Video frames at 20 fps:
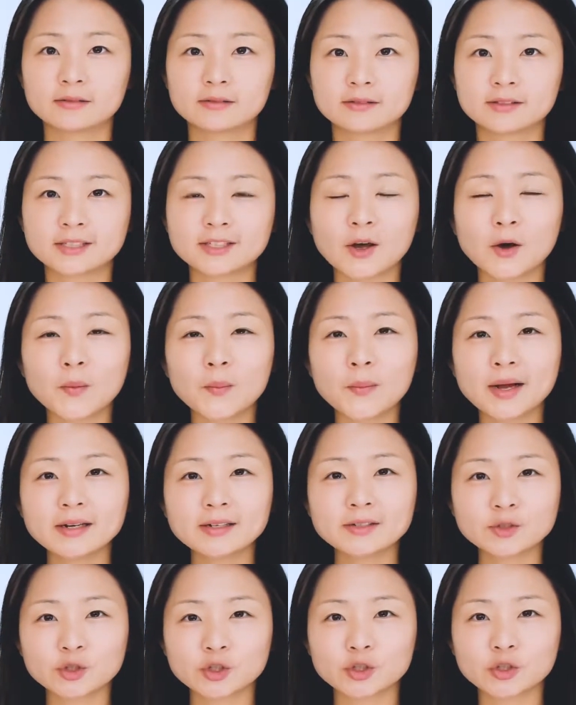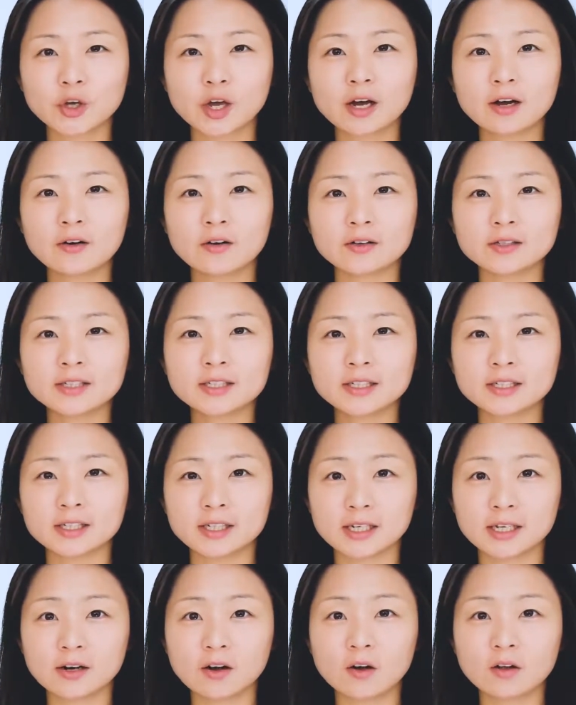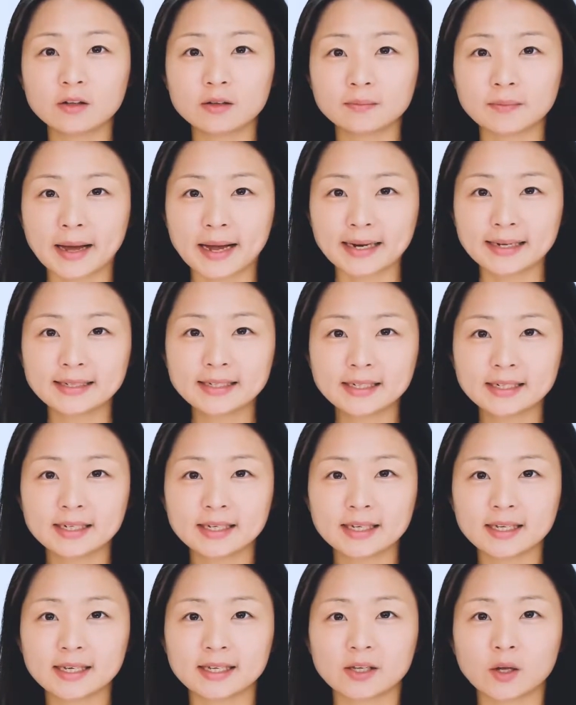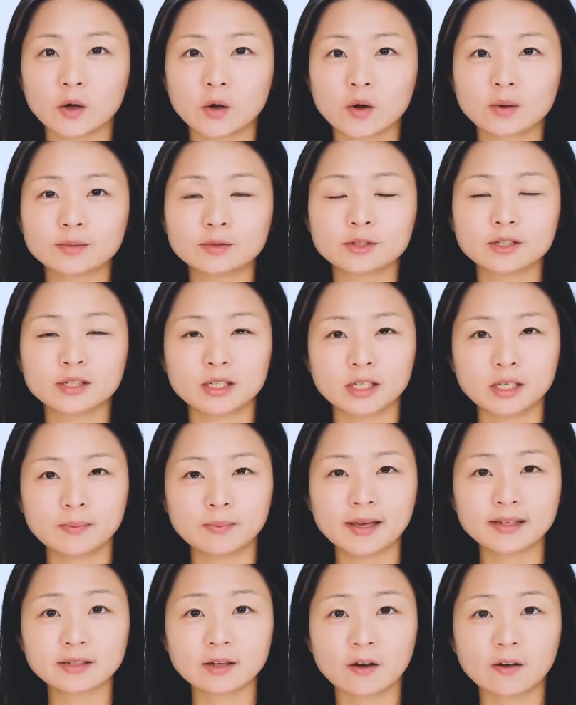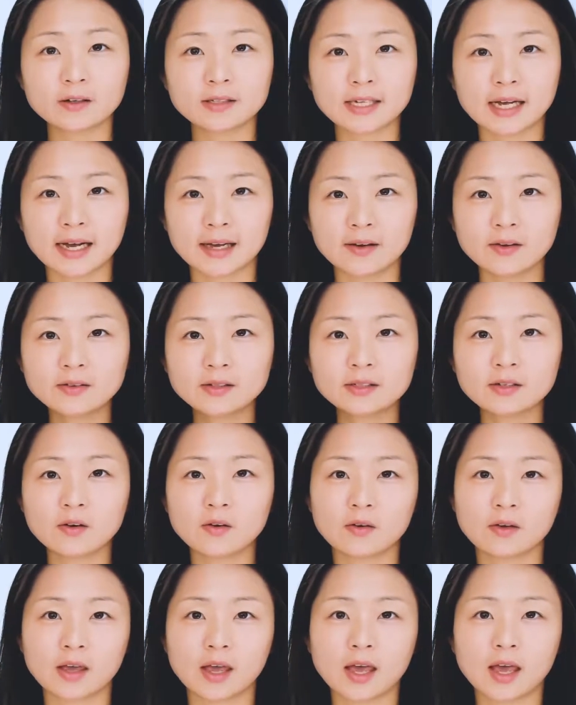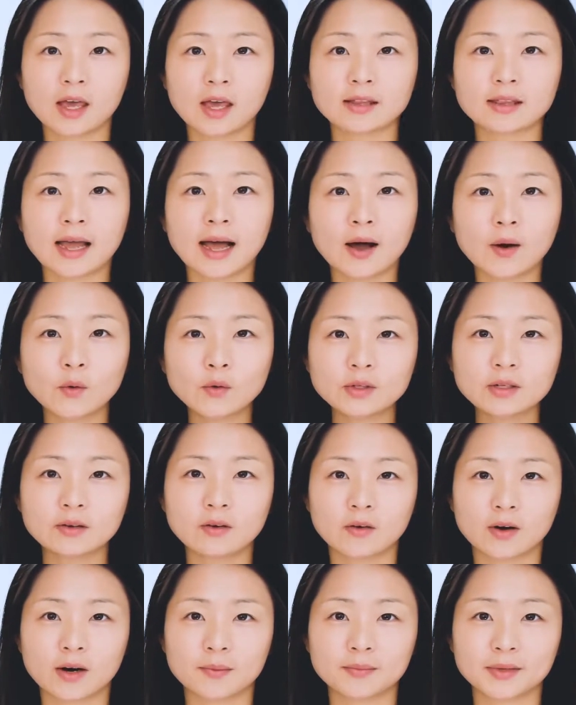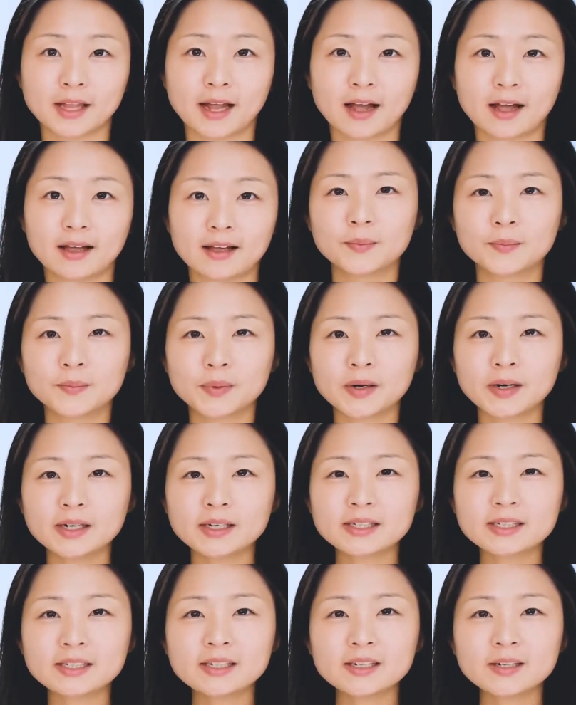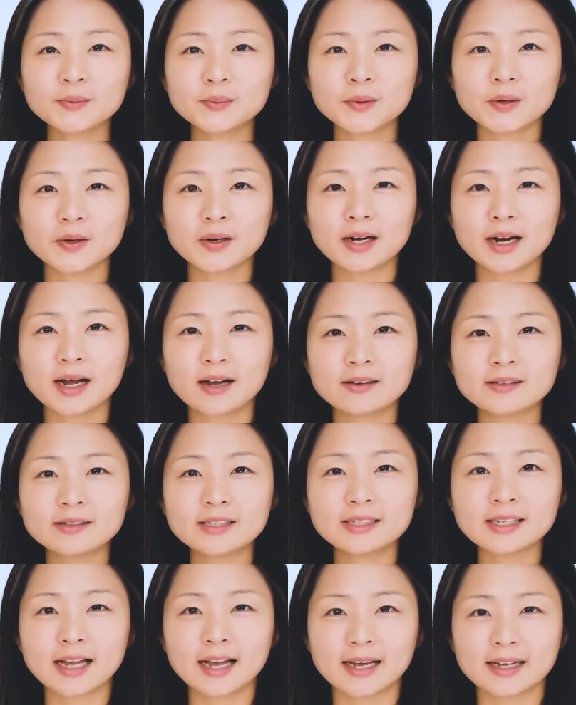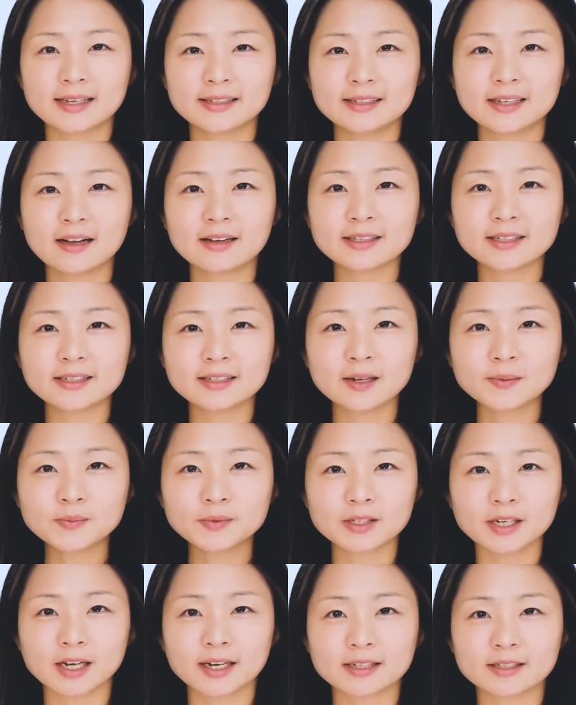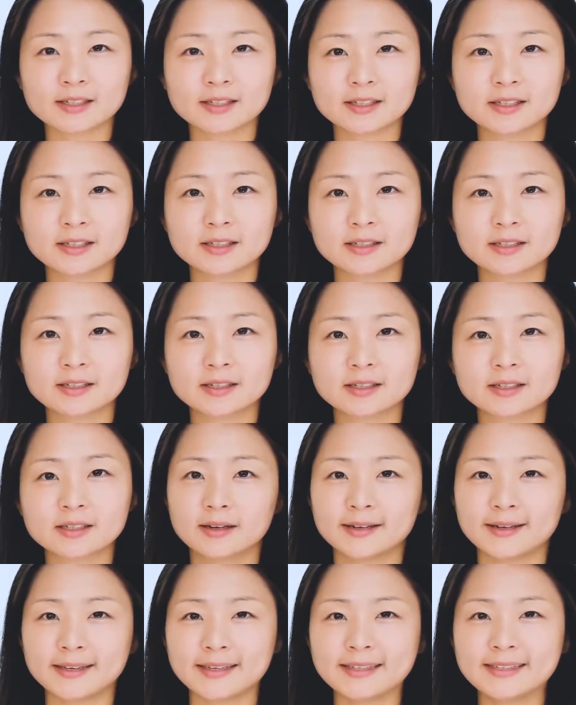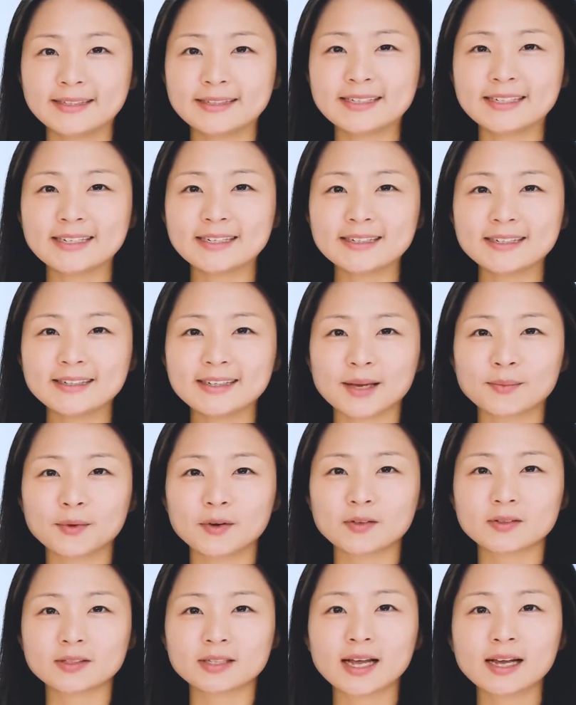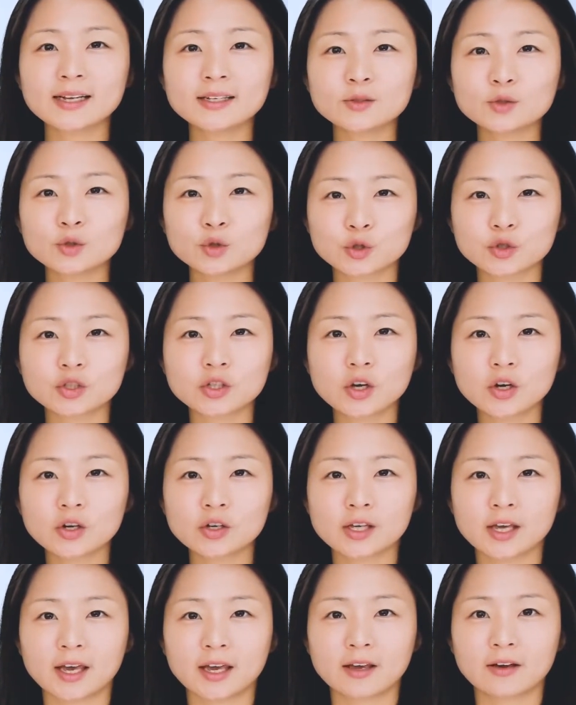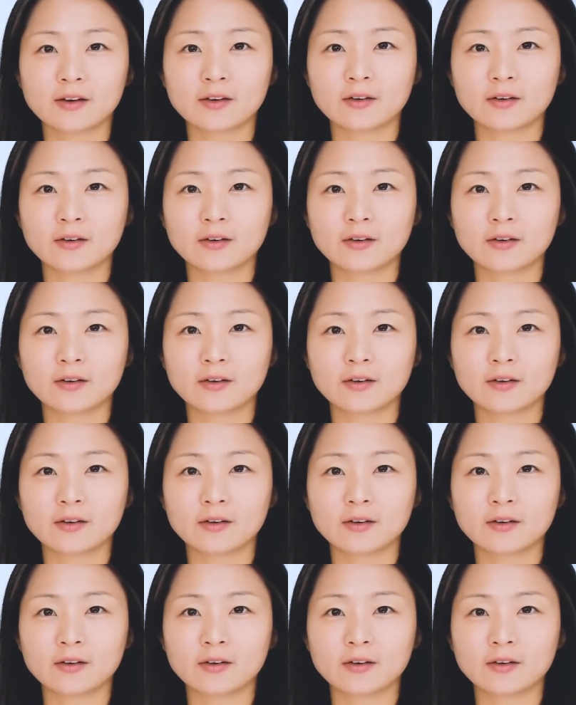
정말 중요한 거는 이런 말들이 여러분 입에서 자연스럽게 나오는 거랍니다. Personal pronouns as a subject. 인칭 대명사 주격이에요.